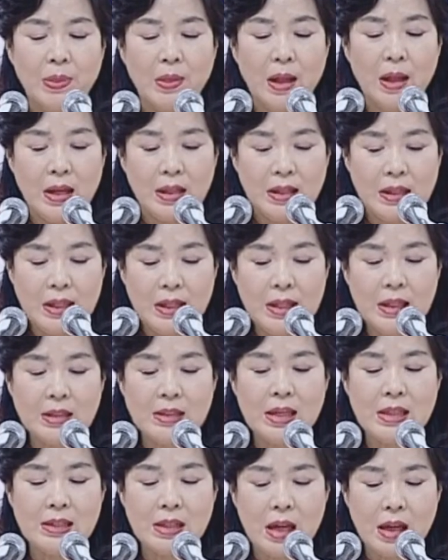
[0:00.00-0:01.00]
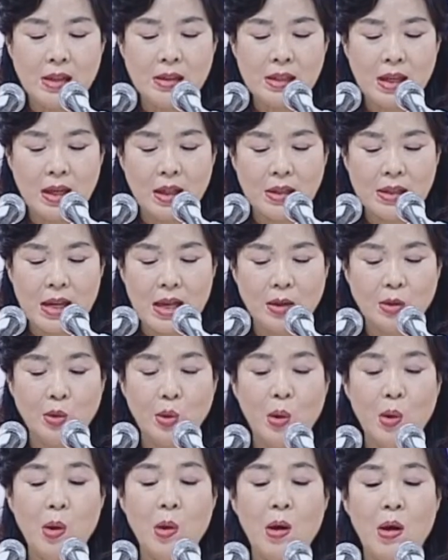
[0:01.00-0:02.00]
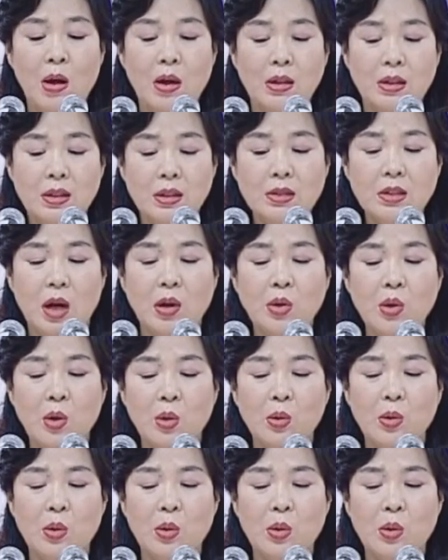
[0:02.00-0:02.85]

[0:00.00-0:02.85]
이 세사, 세상도 그 정욕도